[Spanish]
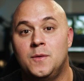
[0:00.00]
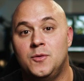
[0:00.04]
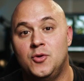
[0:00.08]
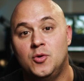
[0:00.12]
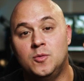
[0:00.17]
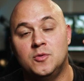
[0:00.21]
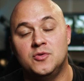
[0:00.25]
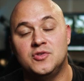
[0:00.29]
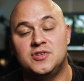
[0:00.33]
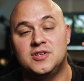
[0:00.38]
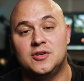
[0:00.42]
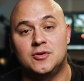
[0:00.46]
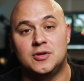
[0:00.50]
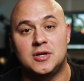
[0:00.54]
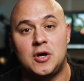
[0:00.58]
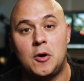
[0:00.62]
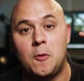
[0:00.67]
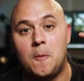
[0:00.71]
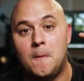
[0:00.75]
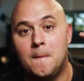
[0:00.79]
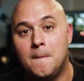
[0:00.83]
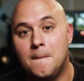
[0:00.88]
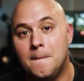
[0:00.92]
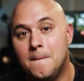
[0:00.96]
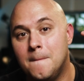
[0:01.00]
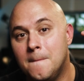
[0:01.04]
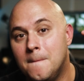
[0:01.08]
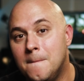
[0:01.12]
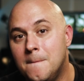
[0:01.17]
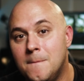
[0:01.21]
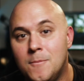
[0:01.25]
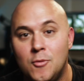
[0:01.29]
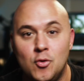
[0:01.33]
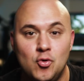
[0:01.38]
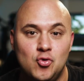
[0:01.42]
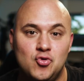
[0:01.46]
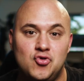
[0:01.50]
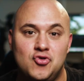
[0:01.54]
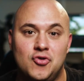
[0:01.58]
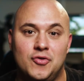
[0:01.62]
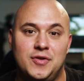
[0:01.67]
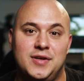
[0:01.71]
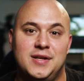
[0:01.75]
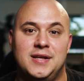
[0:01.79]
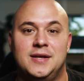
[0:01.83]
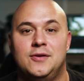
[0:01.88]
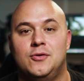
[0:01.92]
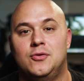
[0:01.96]
Yo me hubiese ahorrado mucho
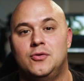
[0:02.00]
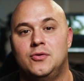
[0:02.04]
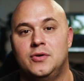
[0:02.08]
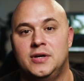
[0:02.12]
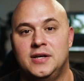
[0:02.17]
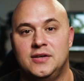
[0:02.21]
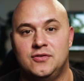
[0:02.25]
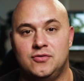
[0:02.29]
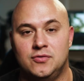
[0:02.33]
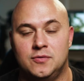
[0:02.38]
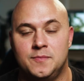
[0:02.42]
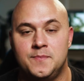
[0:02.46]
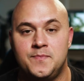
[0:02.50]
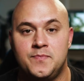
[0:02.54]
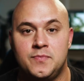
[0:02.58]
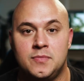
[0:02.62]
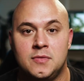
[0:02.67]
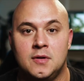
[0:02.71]
dinero con eso.